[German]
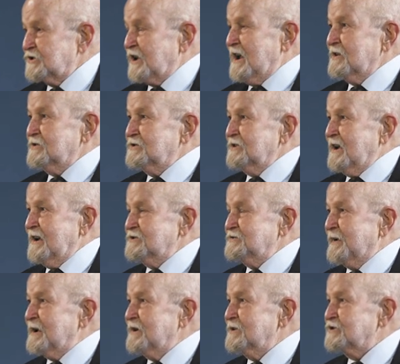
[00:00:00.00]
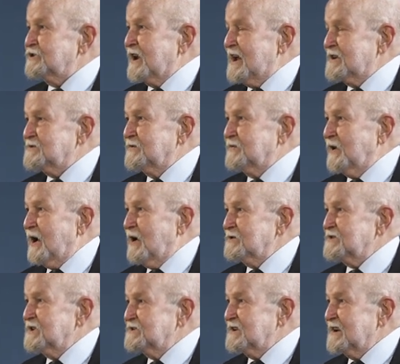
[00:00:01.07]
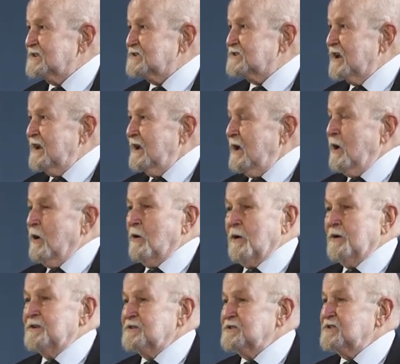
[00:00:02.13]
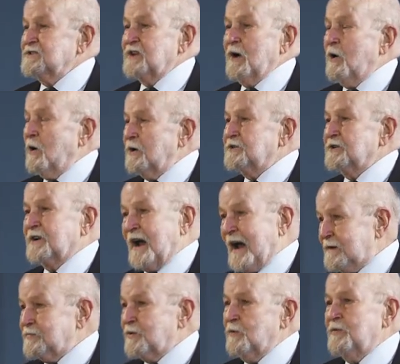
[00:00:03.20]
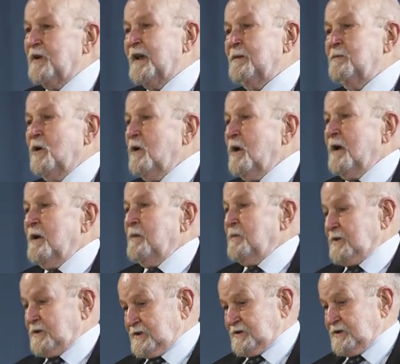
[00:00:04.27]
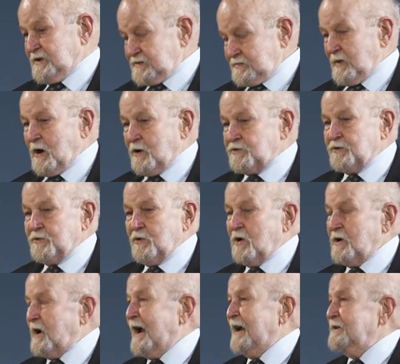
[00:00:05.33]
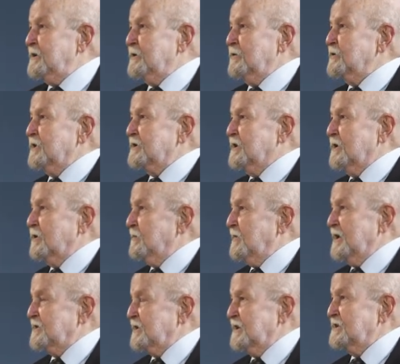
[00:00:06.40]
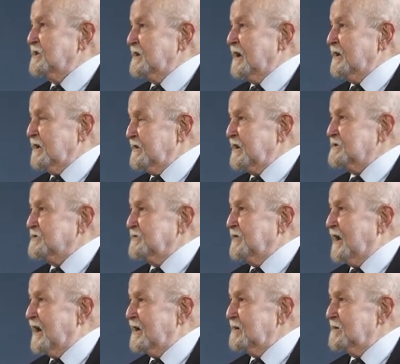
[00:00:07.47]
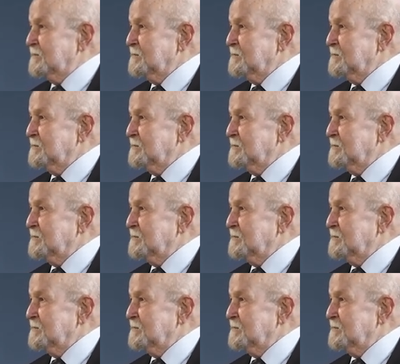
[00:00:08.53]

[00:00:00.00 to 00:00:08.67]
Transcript: Straß, entsprechende Straßen vorausgesetzt. Und es ist auch heute kein Problem, mit diesem Auto noch einige hundert Kilometer hintereinander wegzufahren.